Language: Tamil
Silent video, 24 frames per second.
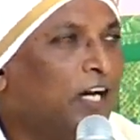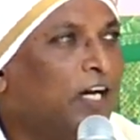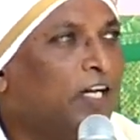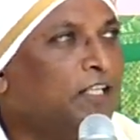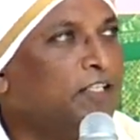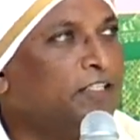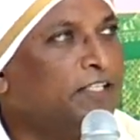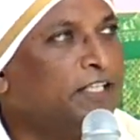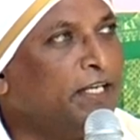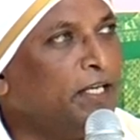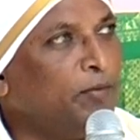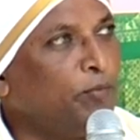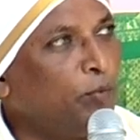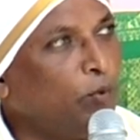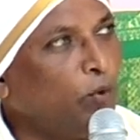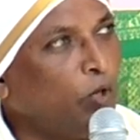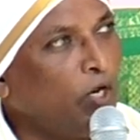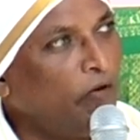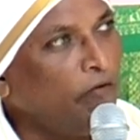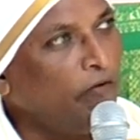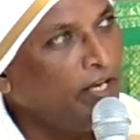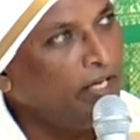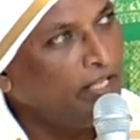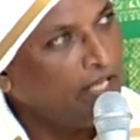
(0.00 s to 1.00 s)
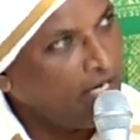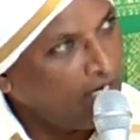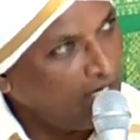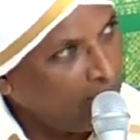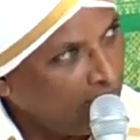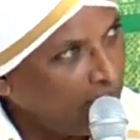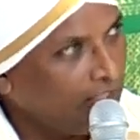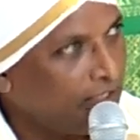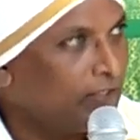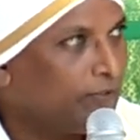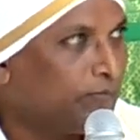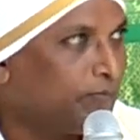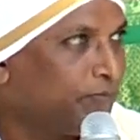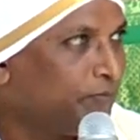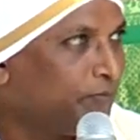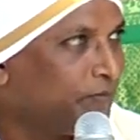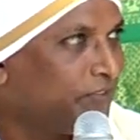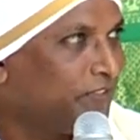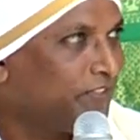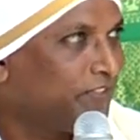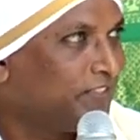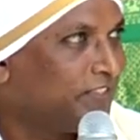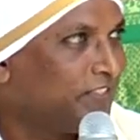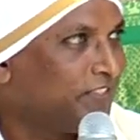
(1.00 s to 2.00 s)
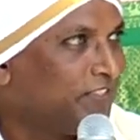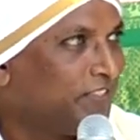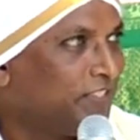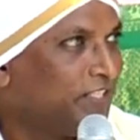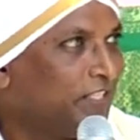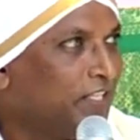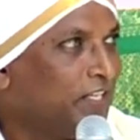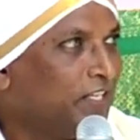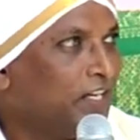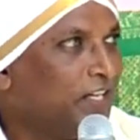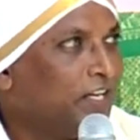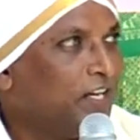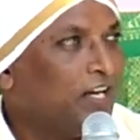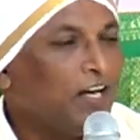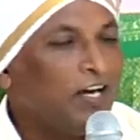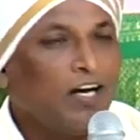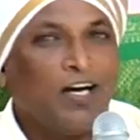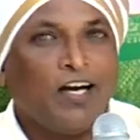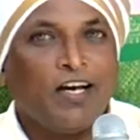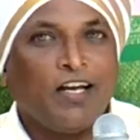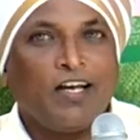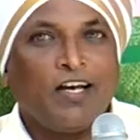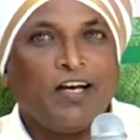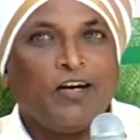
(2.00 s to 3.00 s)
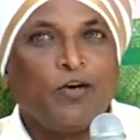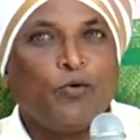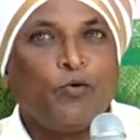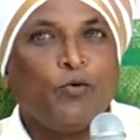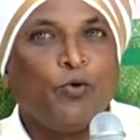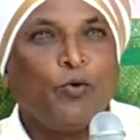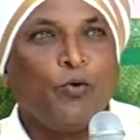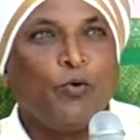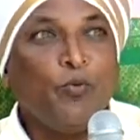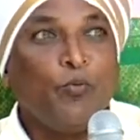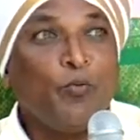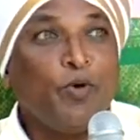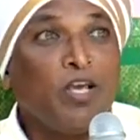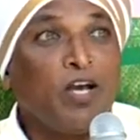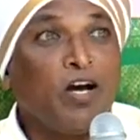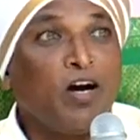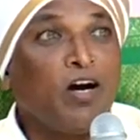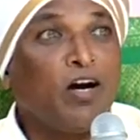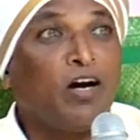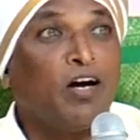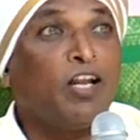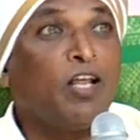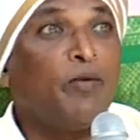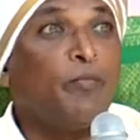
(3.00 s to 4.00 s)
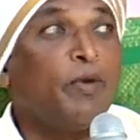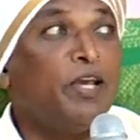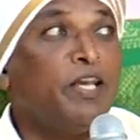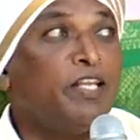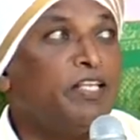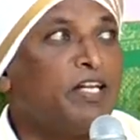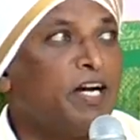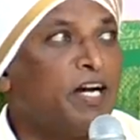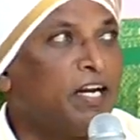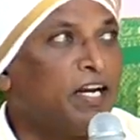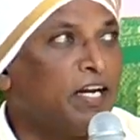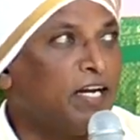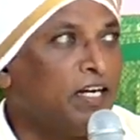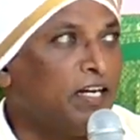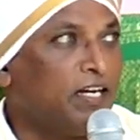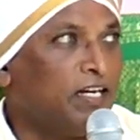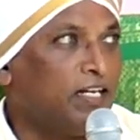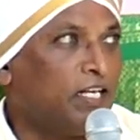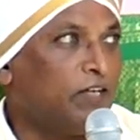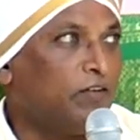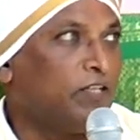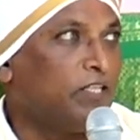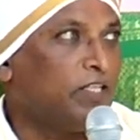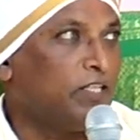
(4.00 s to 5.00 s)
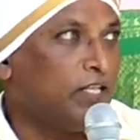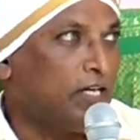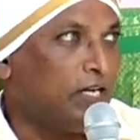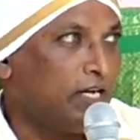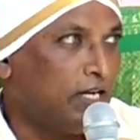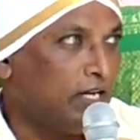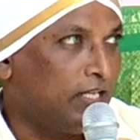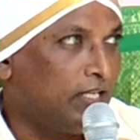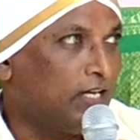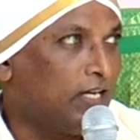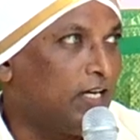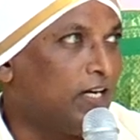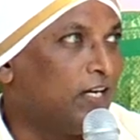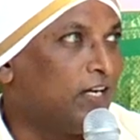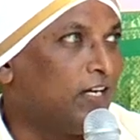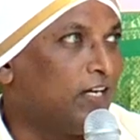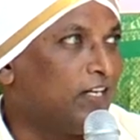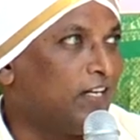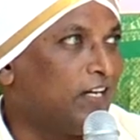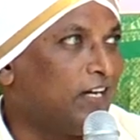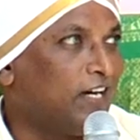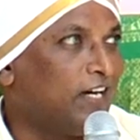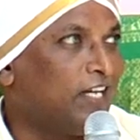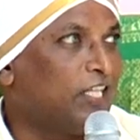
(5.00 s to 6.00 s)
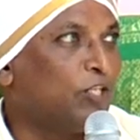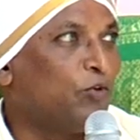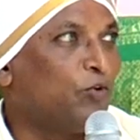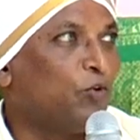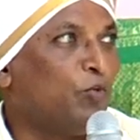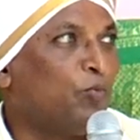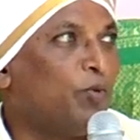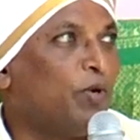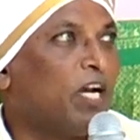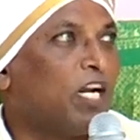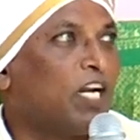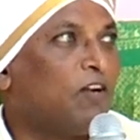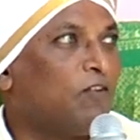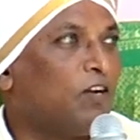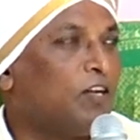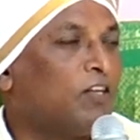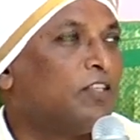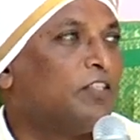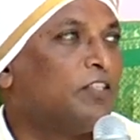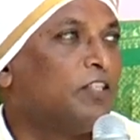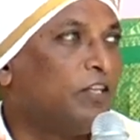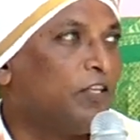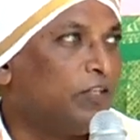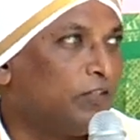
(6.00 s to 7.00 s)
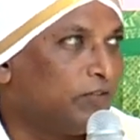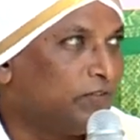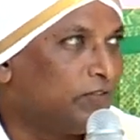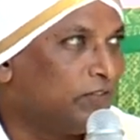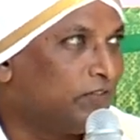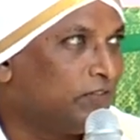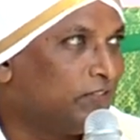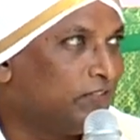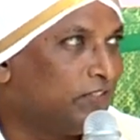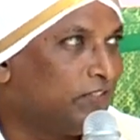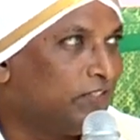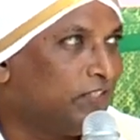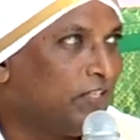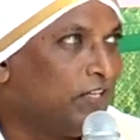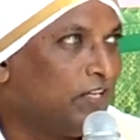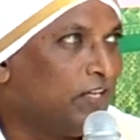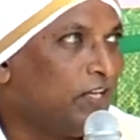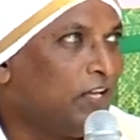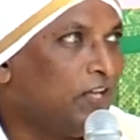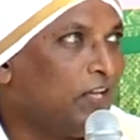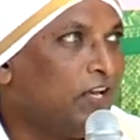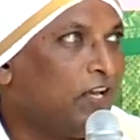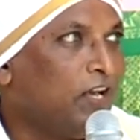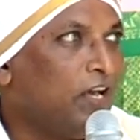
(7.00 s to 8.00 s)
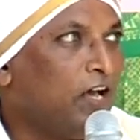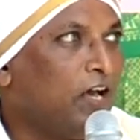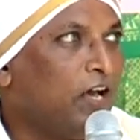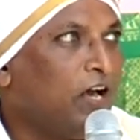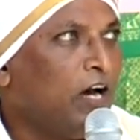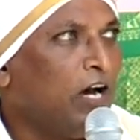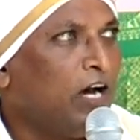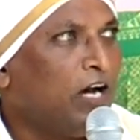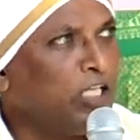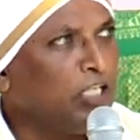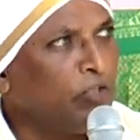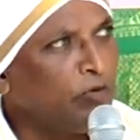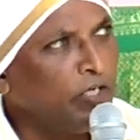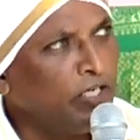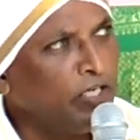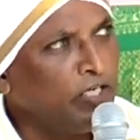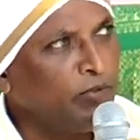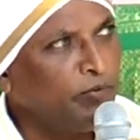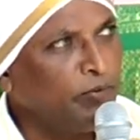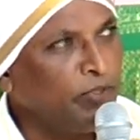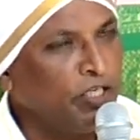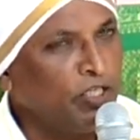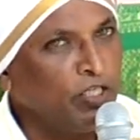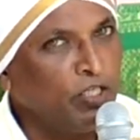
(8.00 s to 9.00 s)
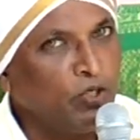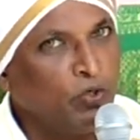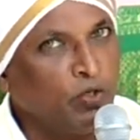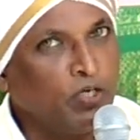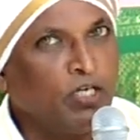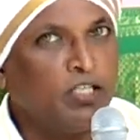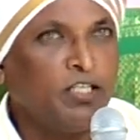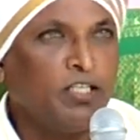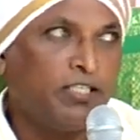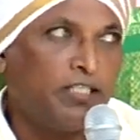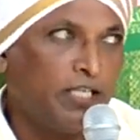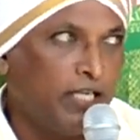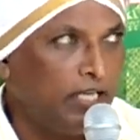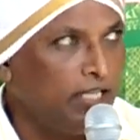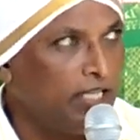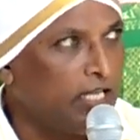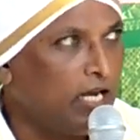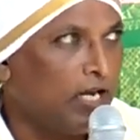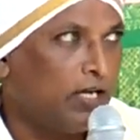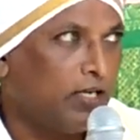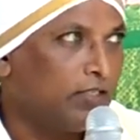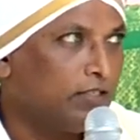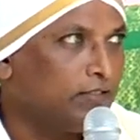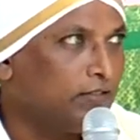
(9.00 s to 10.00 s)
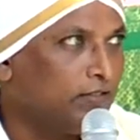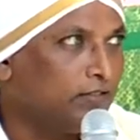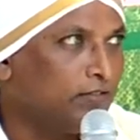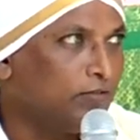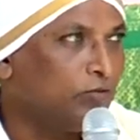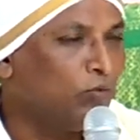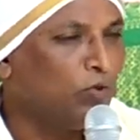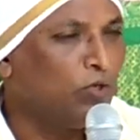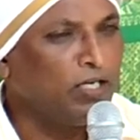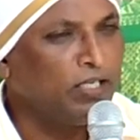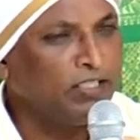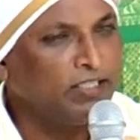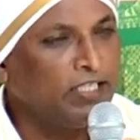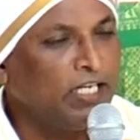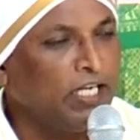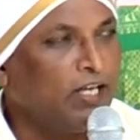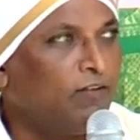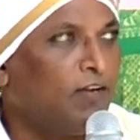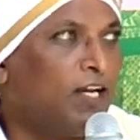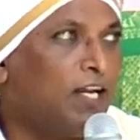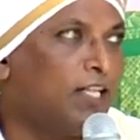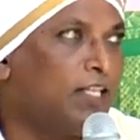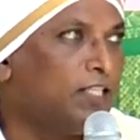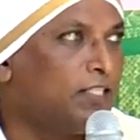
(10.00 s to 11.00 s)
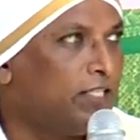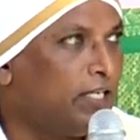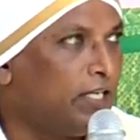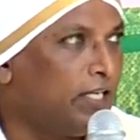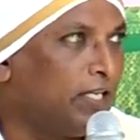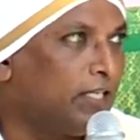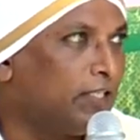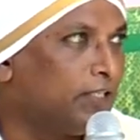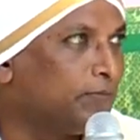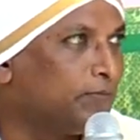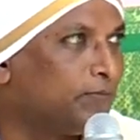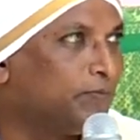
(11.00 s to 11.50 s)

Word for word: அது சரி போலவே தான் இருக்குது ஆனால் ஒரு உண்மையான மெய்ஞானிகள் கிட்ட வந்தால் தான் அதுக்கு உண்மையான விளக்கம் தெரியும் அது வரைக்கும் தெரிந்து கொண்டது சரிதான் உலகத்து லெவலில் அது சரி